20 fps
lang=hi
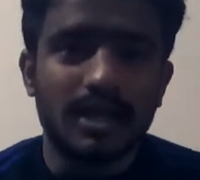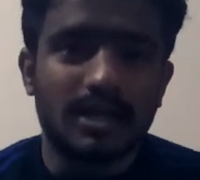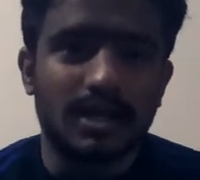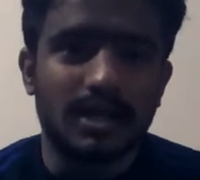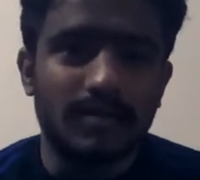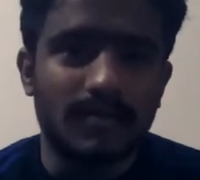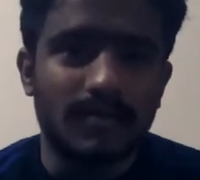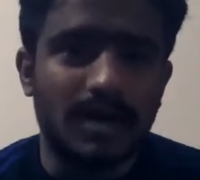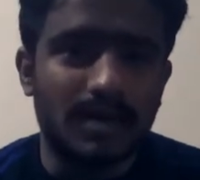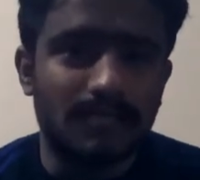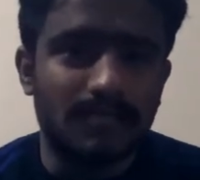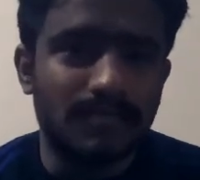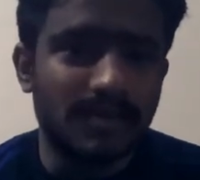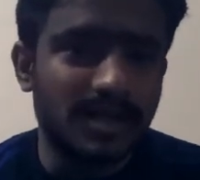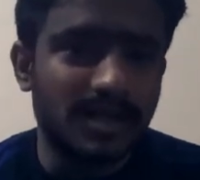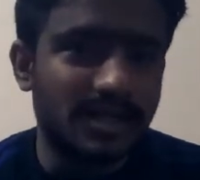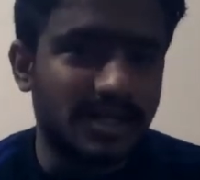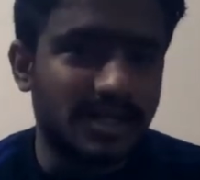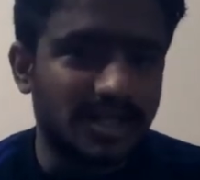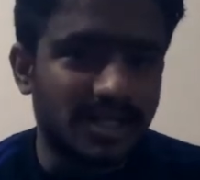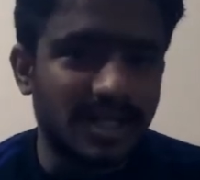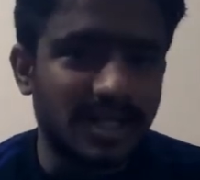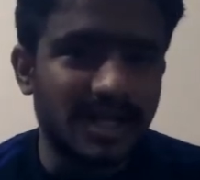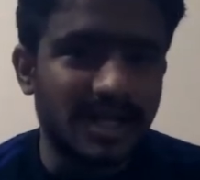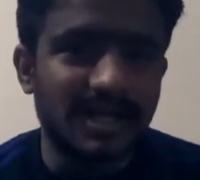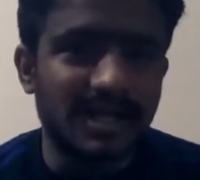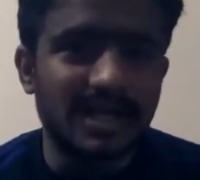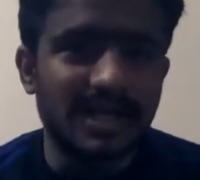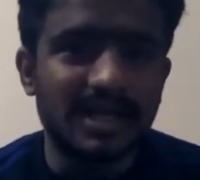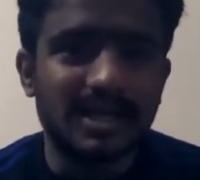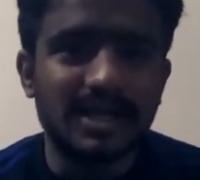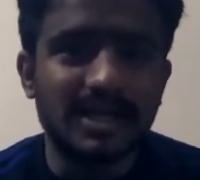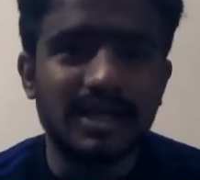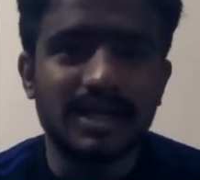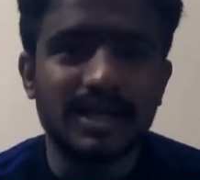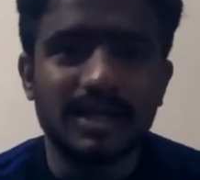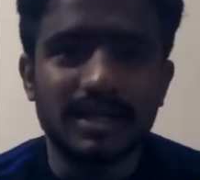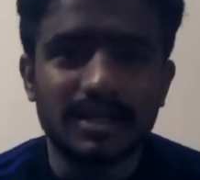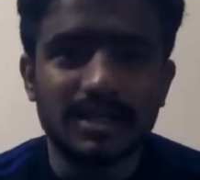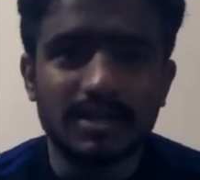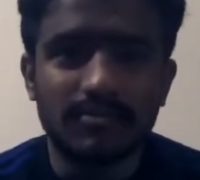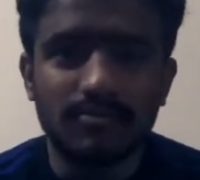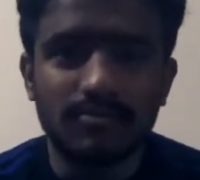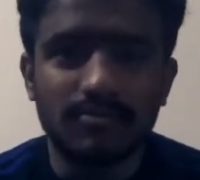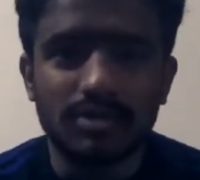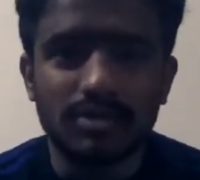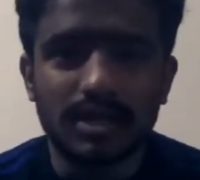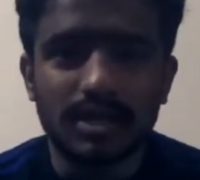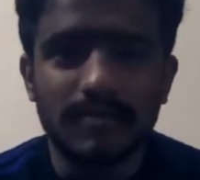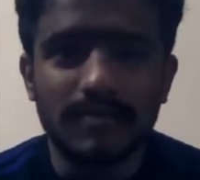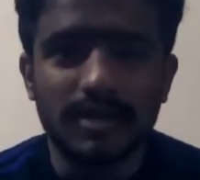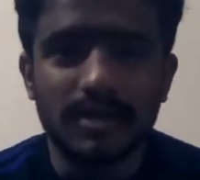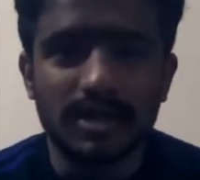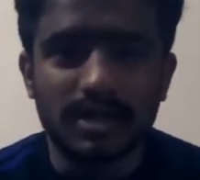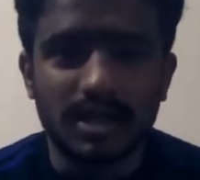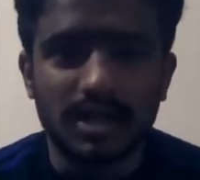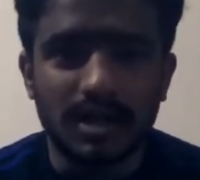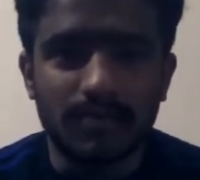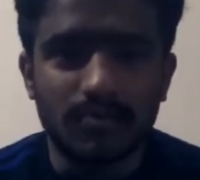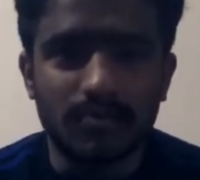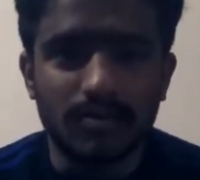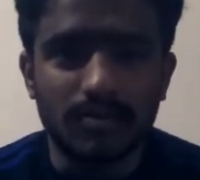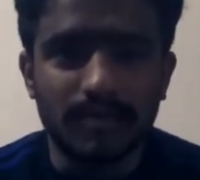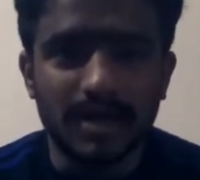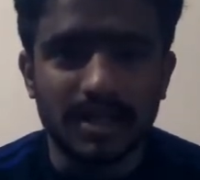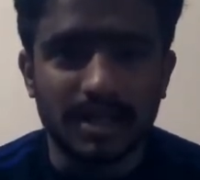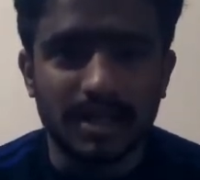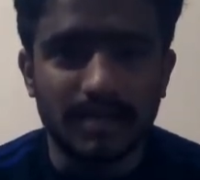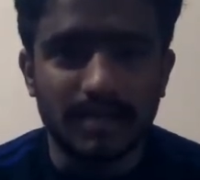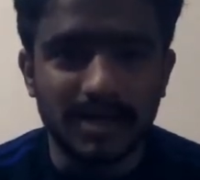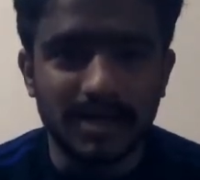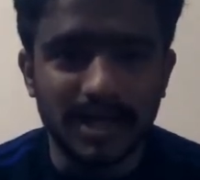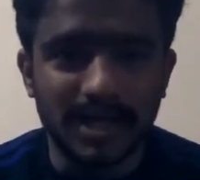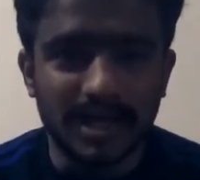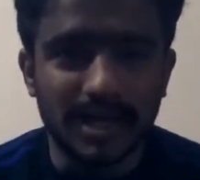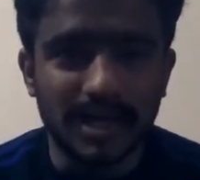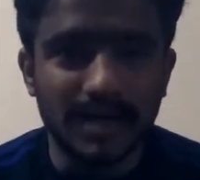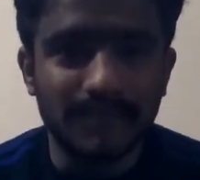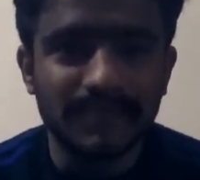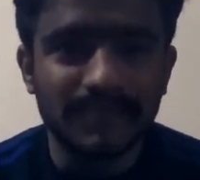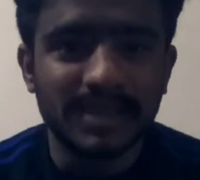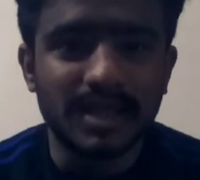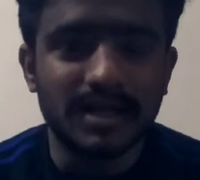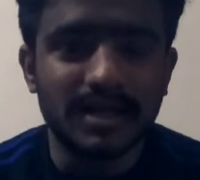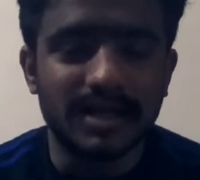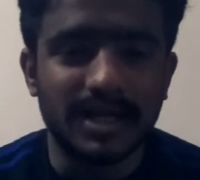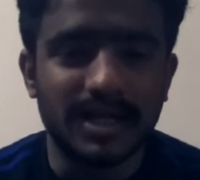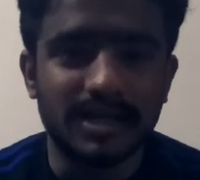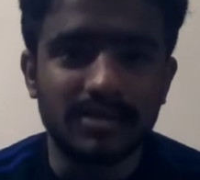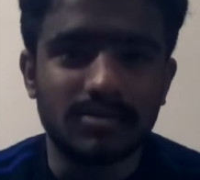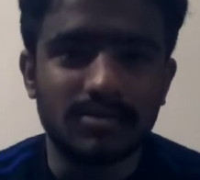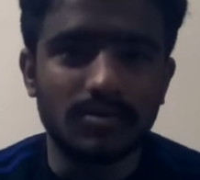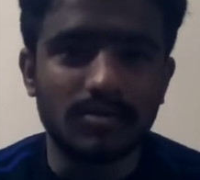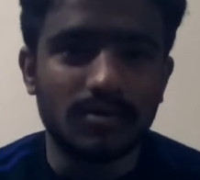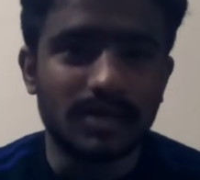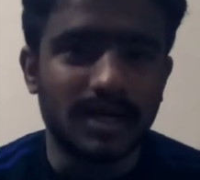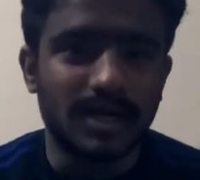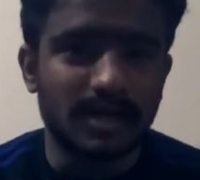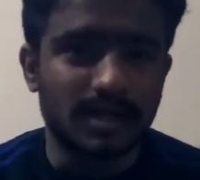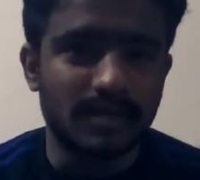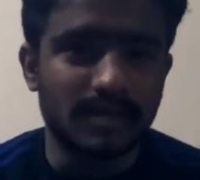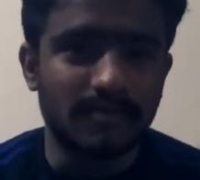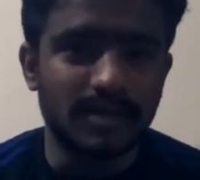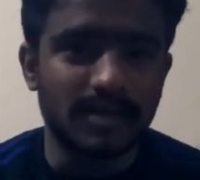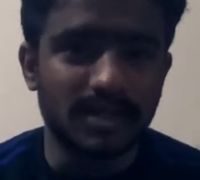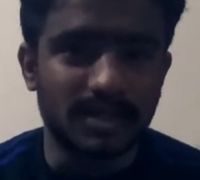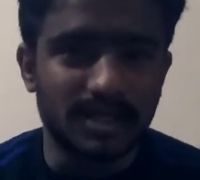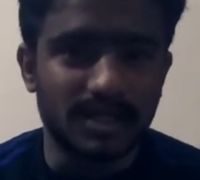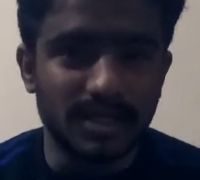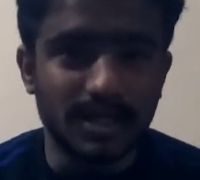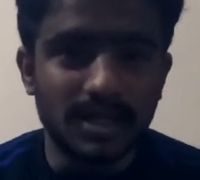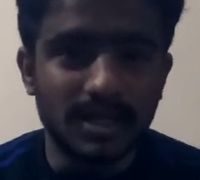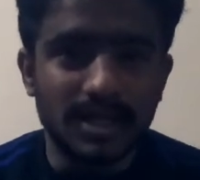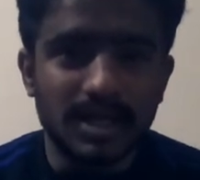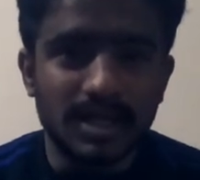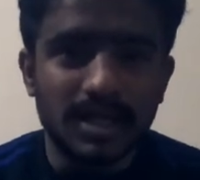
सिर्फ आपने जितने क्लिक किए हैं सिर्फ उसके बेस से आपको पैसा मिलेगा यानी दो हजार के बेस से